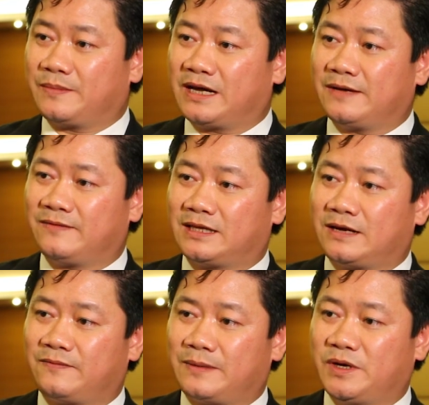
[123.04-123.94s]
hôm nay và
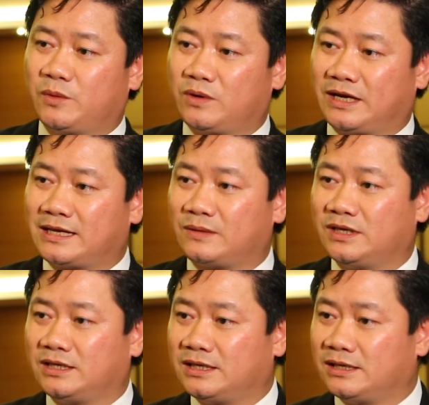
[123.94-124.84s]
theo phát biểu của lãnh đạo
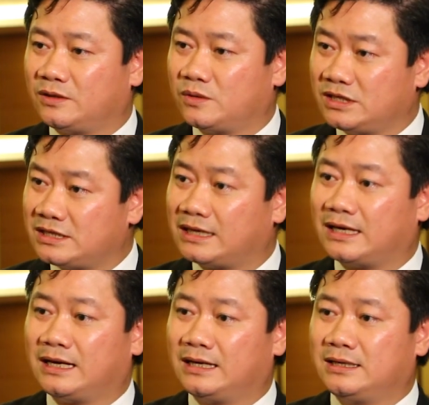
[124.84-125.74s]
tỉnh thì tôi nghĩ rằng
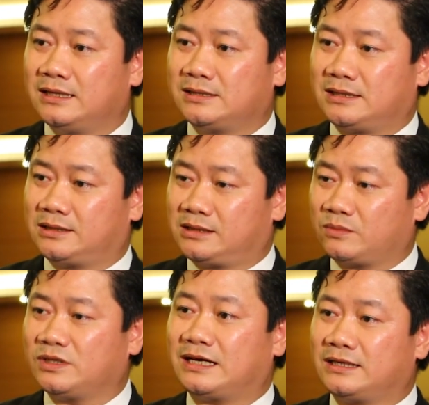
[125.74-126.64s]
là
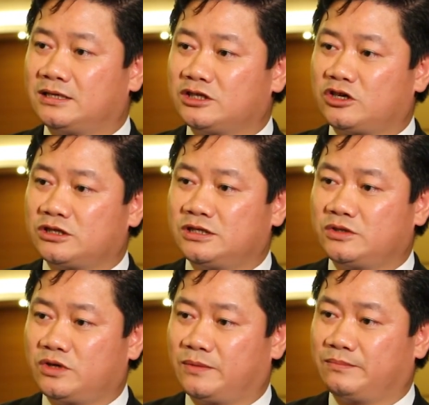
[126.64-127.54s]
trong thời gian tới có sự
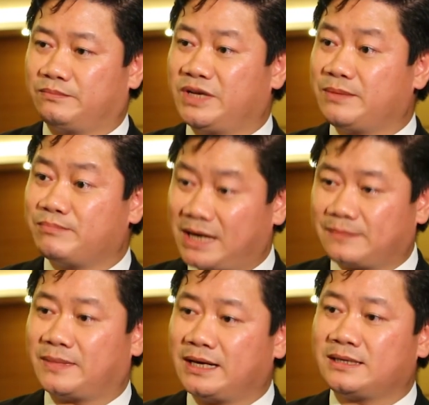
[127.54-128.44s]
chuyển biến mạnh
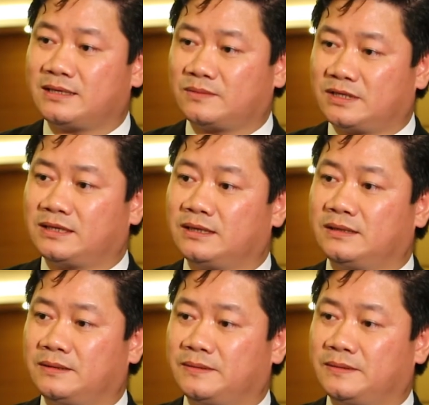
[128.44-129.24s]
mẽ trong thời gian tới